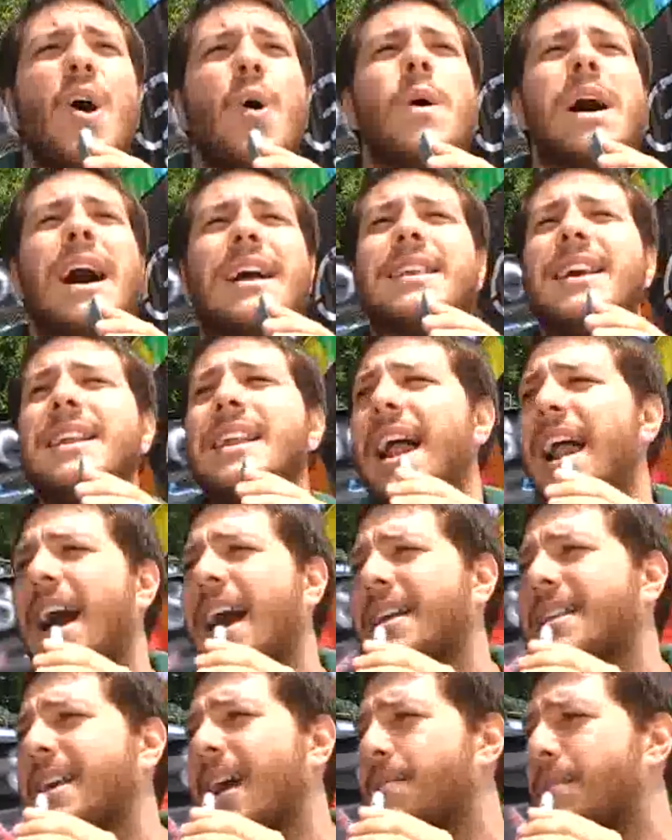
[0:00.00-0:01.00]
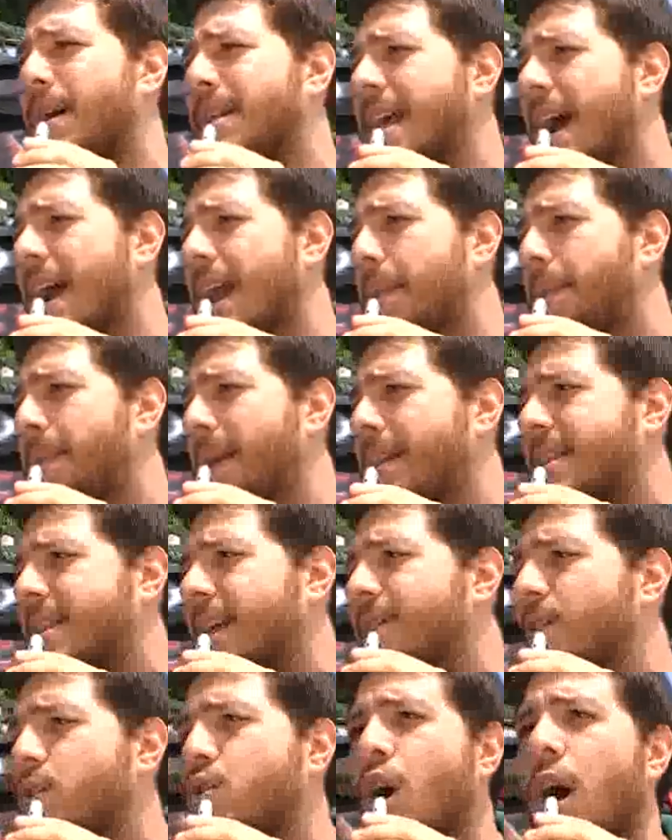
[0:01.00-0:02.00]
una sede alla caserma Sani a
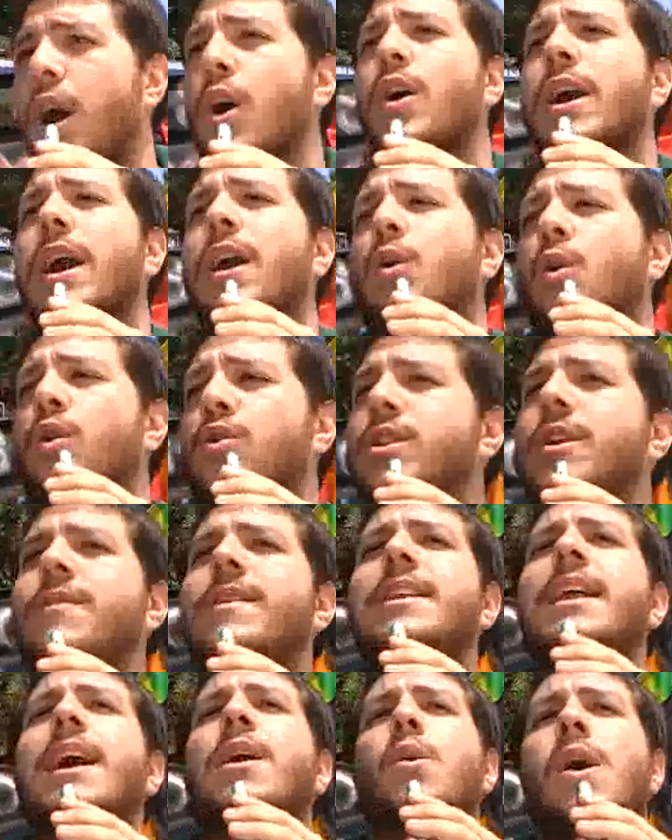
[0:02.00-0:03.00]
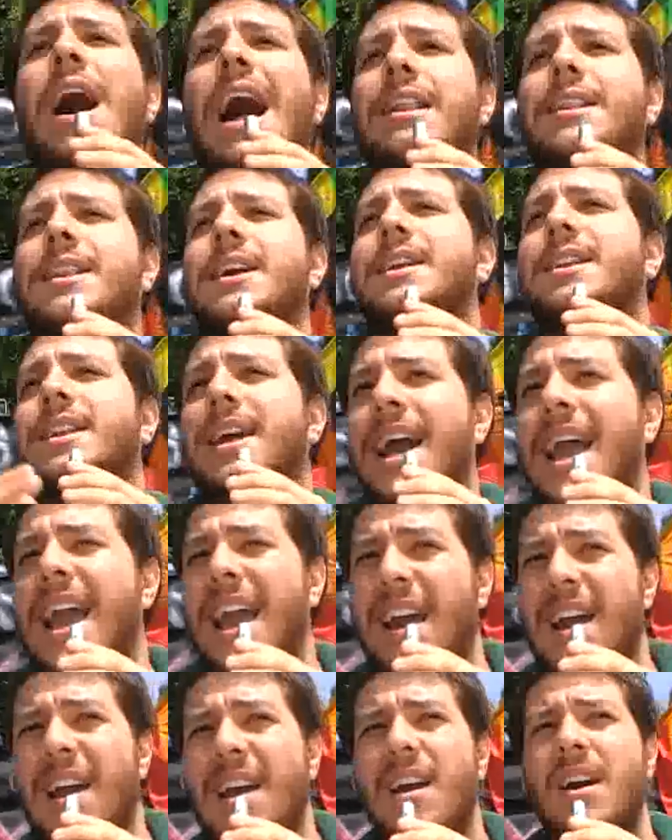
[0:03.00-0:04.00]
Piazza Vittorio che condivide con altri
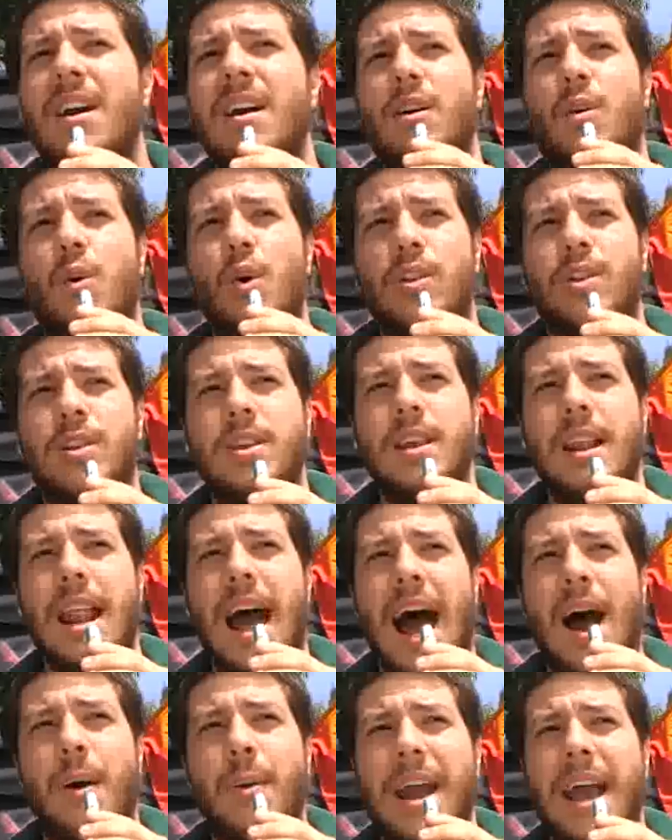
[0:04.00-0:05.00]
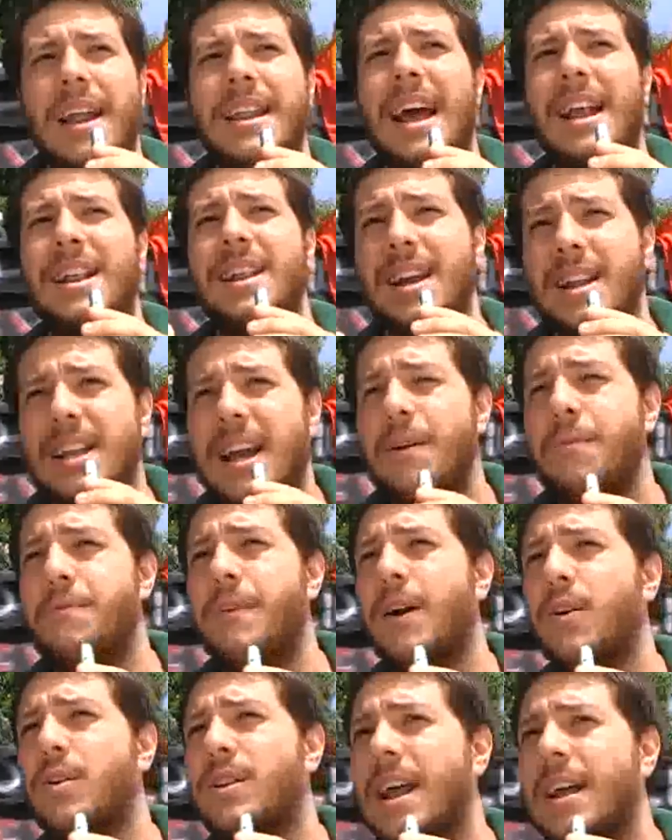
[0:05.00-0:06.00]
tre corsi di laurea di altre tre
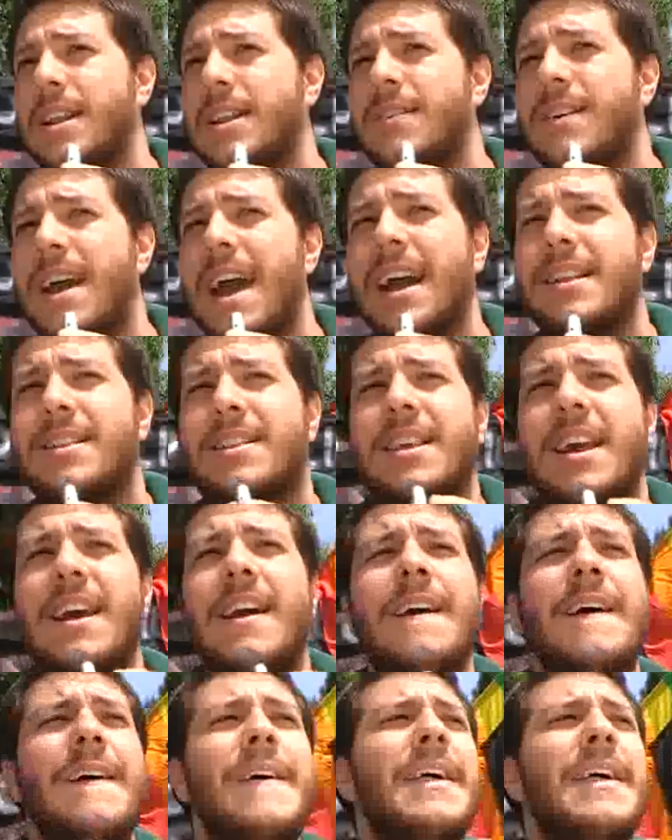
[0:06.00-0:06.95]
facoltà diverse